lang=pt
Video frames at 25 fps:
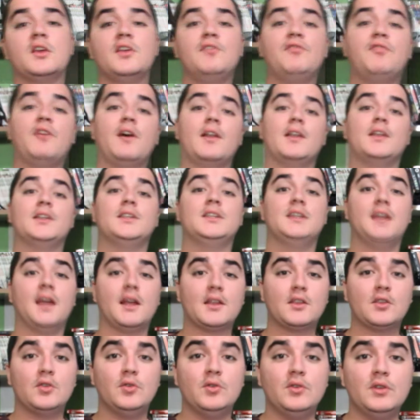E falando em
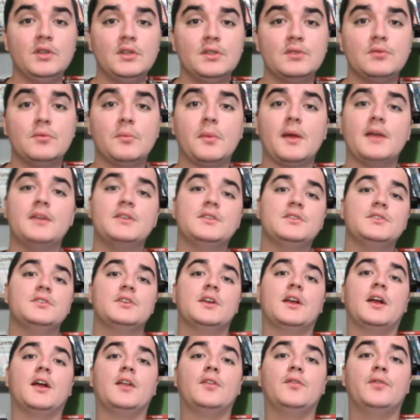atores, o mais
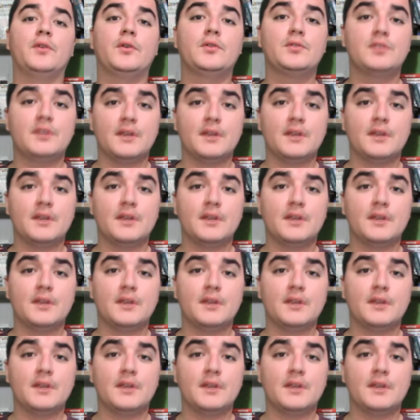indicado foi o